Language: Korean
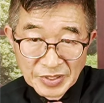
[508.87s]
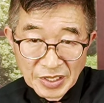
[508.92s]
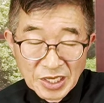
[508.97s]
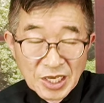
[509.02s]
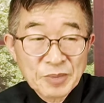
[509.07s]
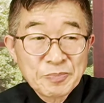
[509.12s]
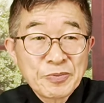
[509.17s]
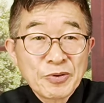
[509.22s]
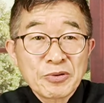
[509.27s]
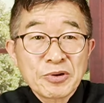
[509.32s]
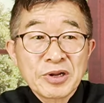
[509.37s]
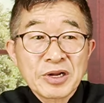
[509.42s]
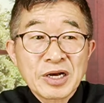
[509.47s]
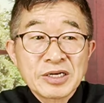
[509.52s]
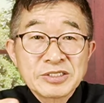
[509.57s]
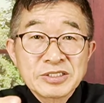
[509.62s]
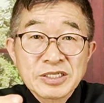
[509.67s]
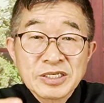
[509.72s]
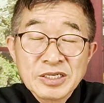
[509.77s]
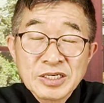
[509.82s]

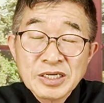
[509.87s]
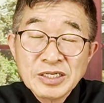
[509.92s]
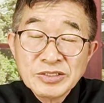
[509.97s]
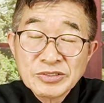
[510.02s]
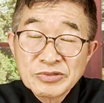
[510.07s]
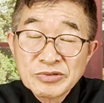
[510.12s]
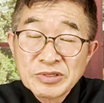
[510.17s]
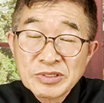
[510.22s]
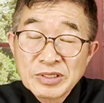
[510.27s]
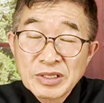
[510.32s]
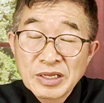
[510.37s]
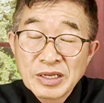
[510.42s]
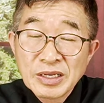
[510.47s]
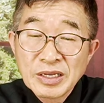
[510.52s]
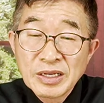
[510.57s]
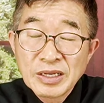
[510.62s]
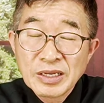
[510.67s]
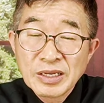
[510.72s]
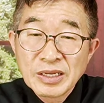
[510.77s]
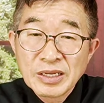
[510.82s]
개표결과 선거인수는
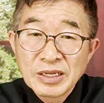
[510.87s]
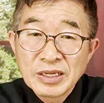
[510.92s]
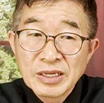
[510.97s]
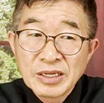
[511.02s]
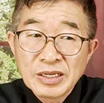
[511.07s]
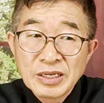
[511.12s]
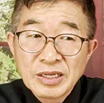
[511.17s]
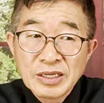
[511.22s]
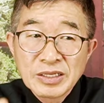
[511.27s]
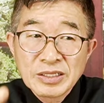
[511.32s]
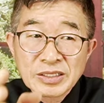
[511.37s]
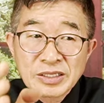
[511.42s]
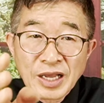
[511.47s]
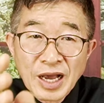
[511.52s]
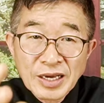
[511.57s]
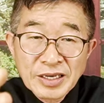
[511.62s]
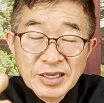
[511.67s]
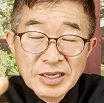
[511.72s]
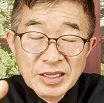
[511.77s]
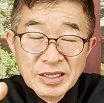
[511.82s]

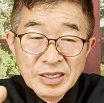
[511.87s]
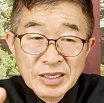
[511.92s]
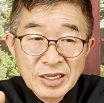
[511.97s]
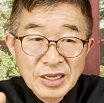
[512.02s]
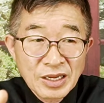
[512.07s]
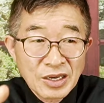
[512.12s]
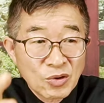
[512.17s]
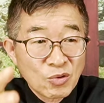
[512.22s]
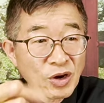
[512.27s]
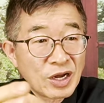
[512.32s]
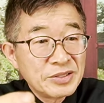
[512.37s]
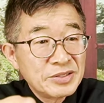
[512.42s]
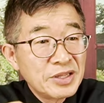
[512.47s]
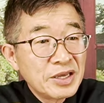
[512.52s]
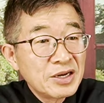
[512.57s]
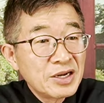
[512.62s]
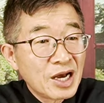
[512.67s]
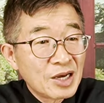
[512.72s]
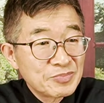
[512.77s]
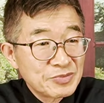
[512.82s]
당일
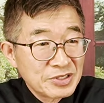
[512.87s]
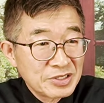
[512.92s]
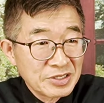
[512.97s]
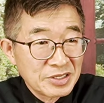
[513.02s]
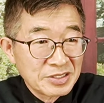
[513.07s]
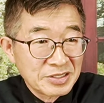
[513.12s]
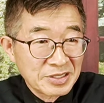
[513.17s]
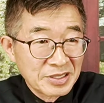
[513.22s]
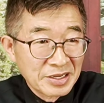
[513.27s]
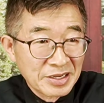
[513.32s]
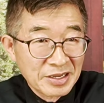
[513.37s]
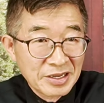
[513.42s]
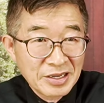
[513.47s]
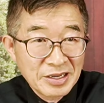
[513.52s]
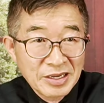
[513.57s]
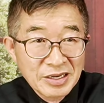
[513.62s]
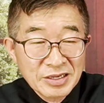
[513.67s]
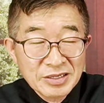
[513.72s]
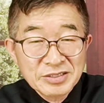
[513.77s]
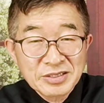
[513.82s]
관내를 합친 건데
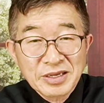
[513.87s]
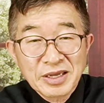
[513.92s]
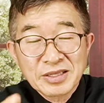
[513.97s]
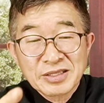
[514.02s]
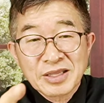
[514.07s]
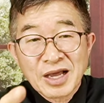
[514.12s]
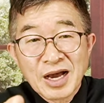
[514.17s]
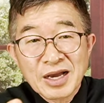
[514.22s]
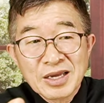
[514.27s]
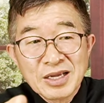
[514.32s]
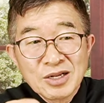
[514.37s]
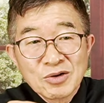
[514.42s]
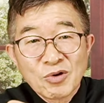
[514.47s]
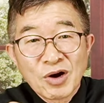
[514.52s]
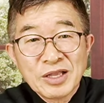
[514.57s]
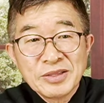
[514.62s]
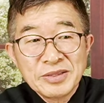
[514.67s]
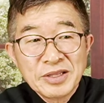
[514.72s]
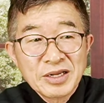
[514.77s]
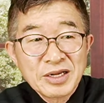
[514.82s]
어떻게 당일
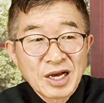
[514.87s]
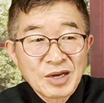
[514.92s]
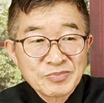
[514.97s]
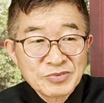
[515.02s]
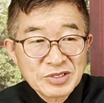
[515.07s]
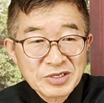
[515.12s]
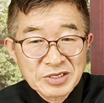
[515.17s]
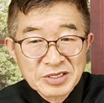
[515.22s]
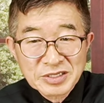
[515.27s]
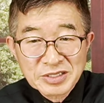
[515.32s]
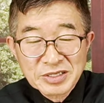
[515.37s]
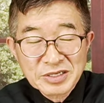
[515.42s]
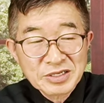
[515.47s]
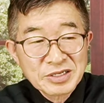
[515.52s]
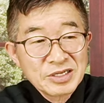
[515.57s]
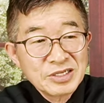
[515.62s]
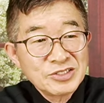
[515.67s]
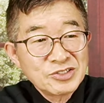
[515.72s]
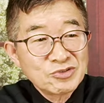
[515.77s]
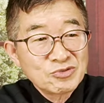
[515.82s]
관내를 합친 것이 더
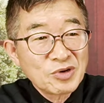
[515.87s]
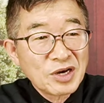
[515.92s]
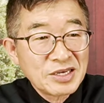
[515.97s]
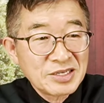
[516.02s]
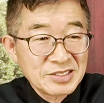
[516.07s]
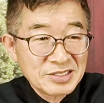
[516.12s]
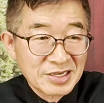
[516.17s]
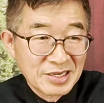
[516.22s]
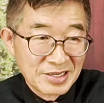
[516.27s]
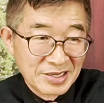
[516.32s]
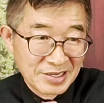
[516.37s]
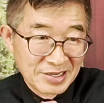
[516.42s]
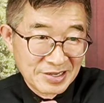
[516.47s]
클 수가 있냐.